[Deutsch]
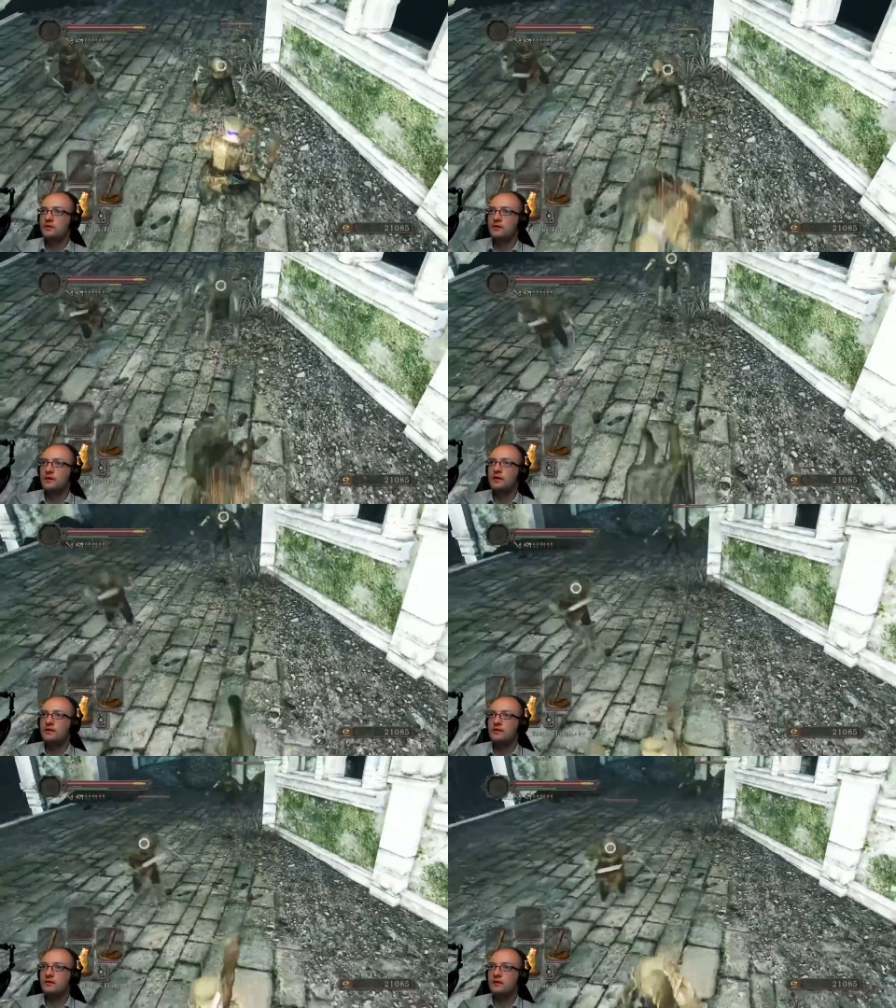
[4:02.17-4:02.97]
Hä?
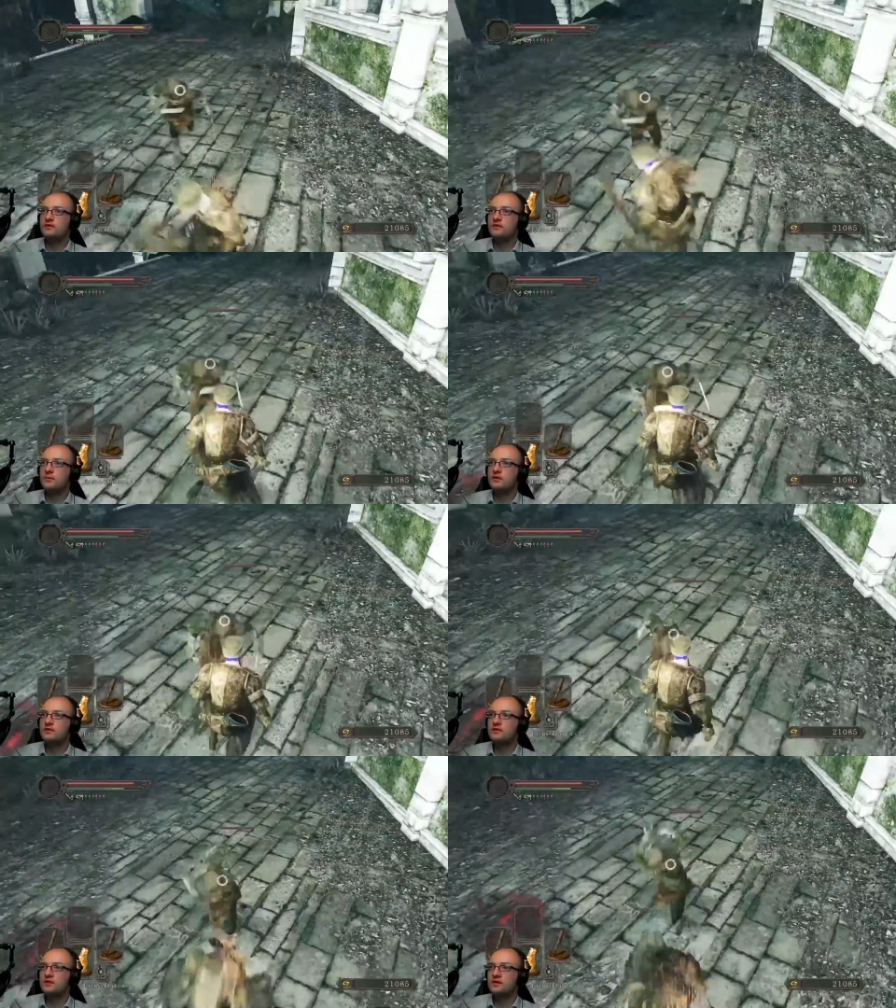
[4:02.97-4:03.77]
Also der
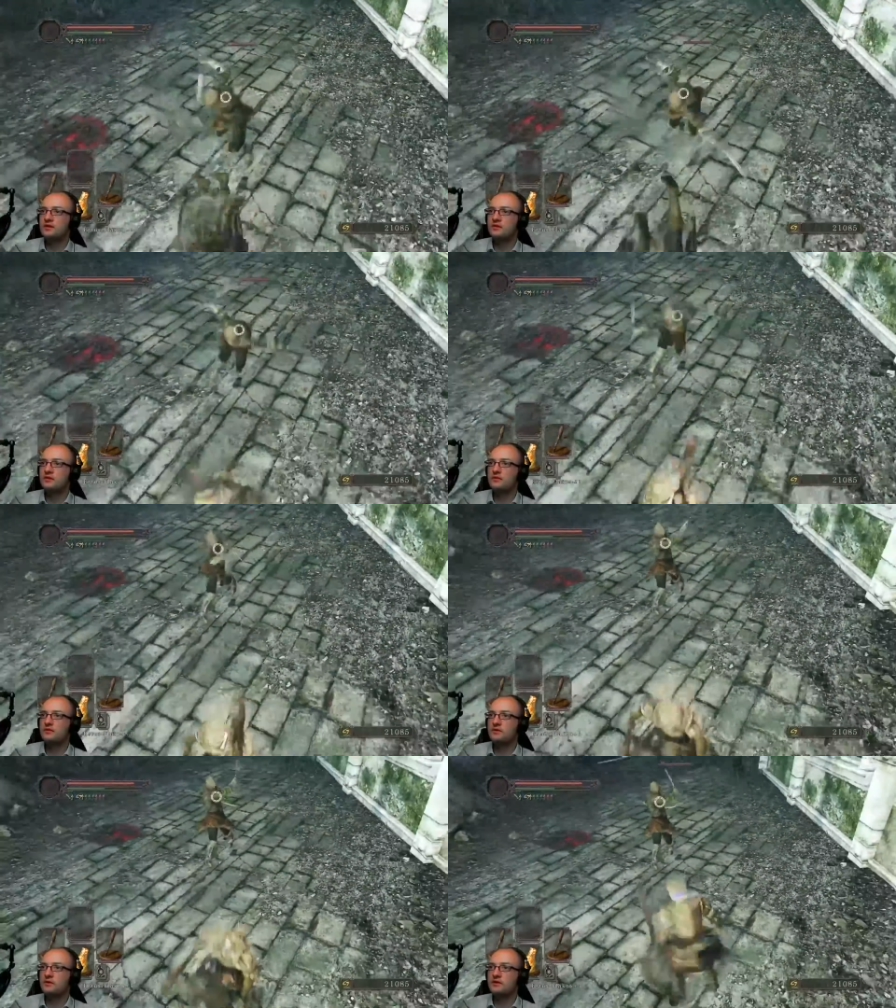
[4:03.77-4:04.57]
Bandit hier, der
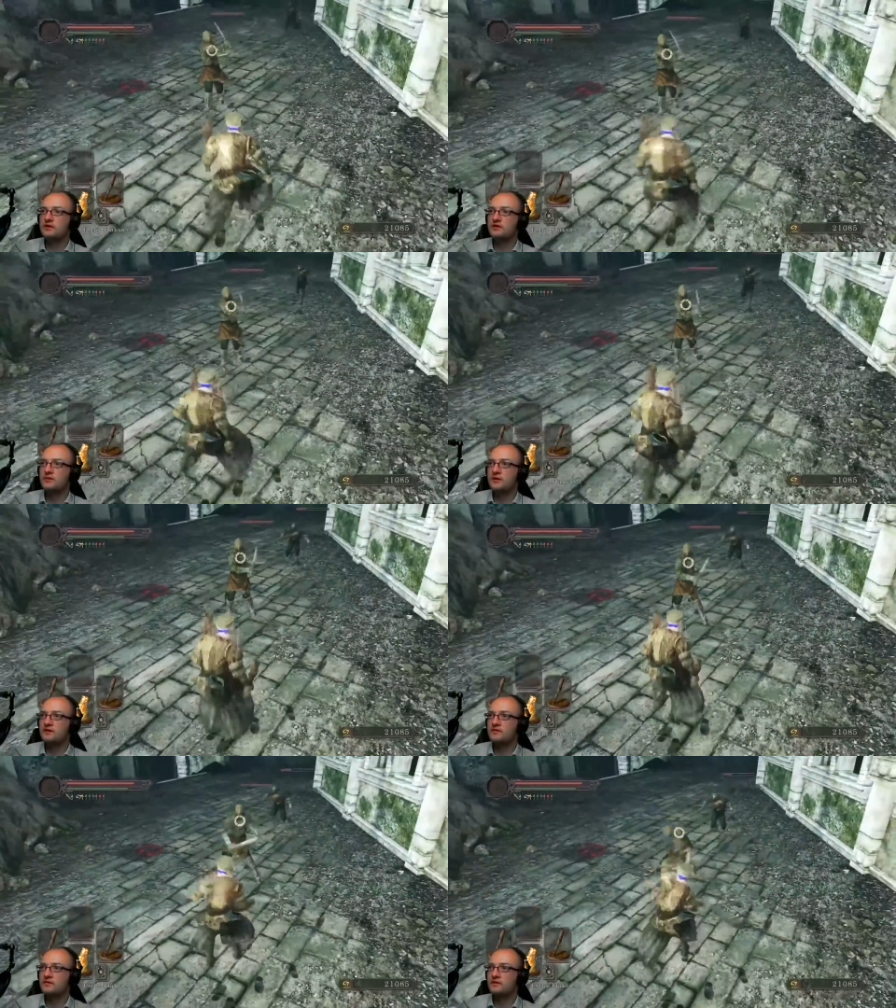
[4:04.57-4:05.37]
dürfte, glaube ich, eigentlich nicht mehr
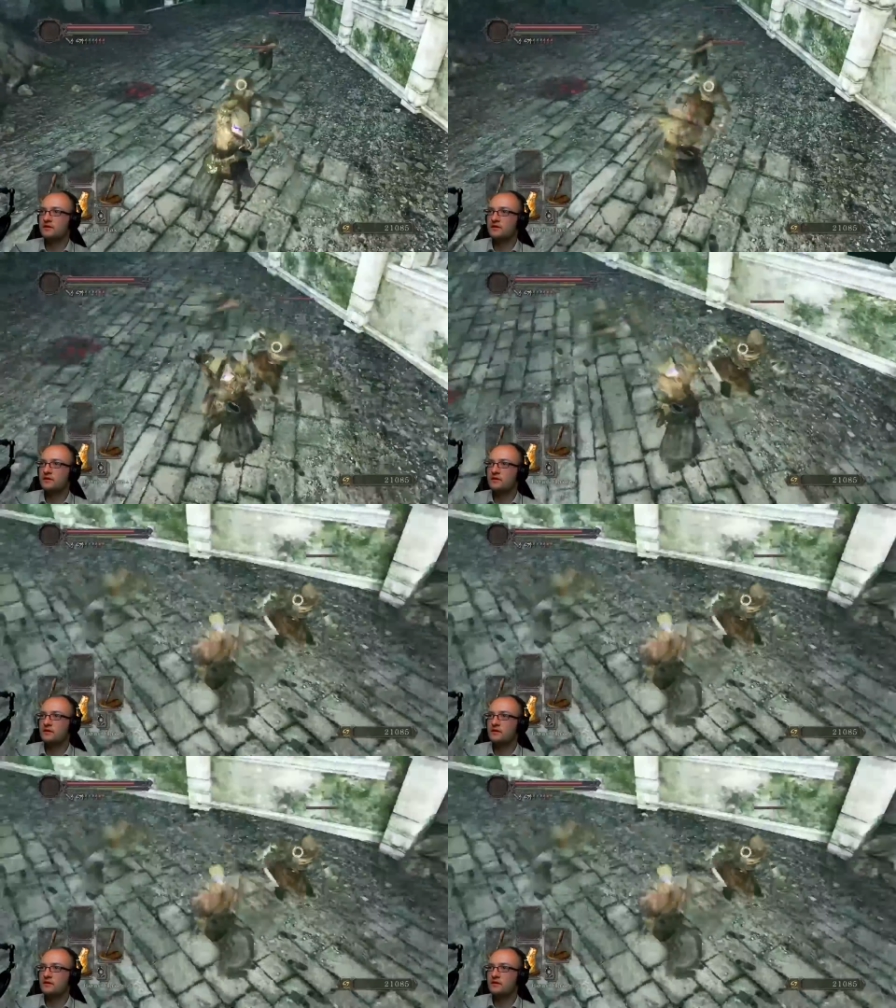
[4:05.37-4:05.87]
da sein, weil den...